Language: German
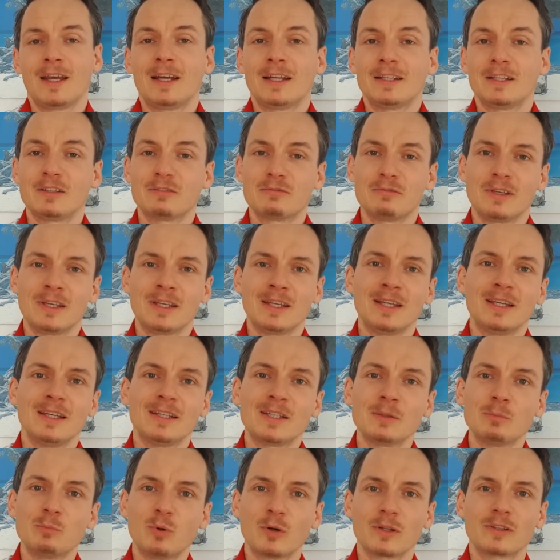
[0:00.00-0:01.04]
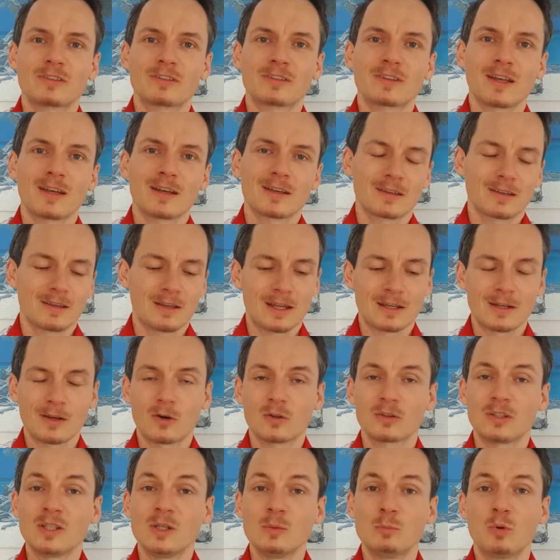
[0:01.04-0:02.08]
Deswegen Geburtstag kann ja
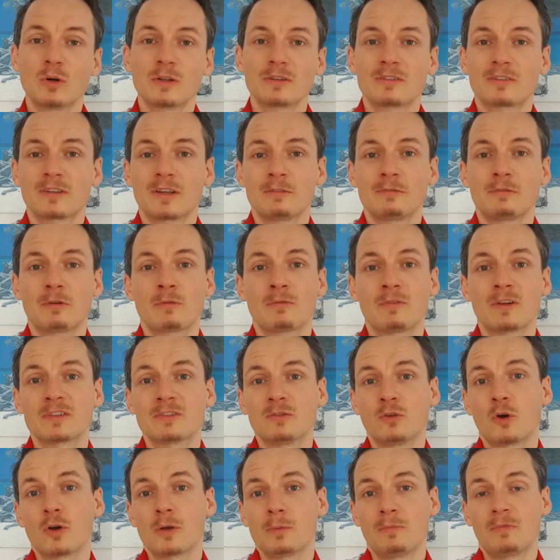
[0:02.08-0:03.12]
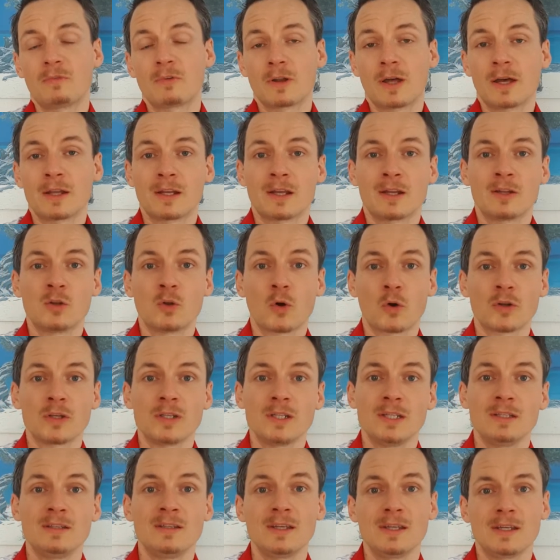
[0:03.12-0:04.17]
auch die Geburt sein von was Neuem, von einer neuen
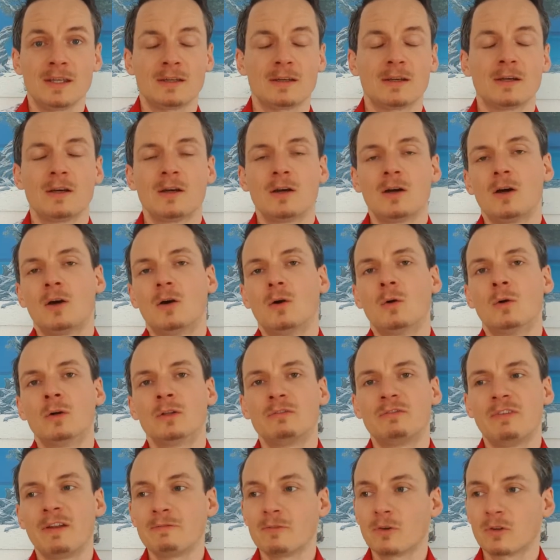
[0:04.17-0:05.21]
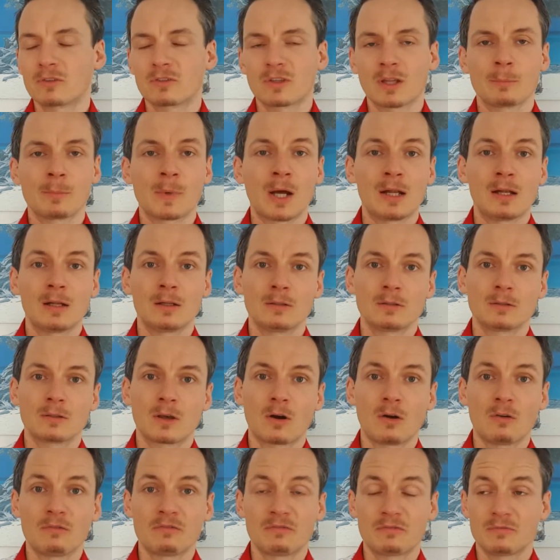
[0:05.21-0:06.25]
Idee. Und wenn wir uns da mal
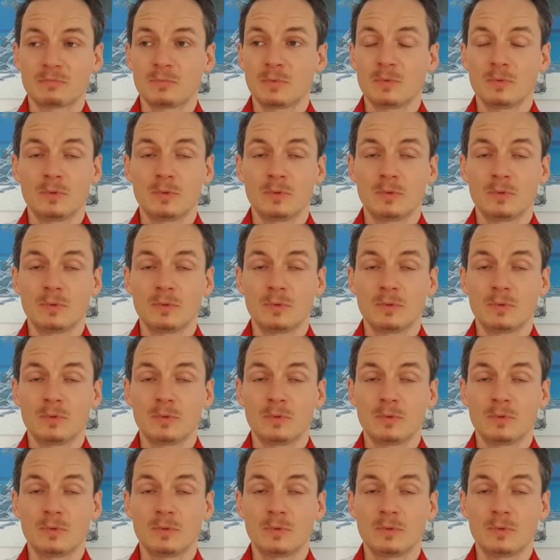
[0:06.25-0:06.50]
drauf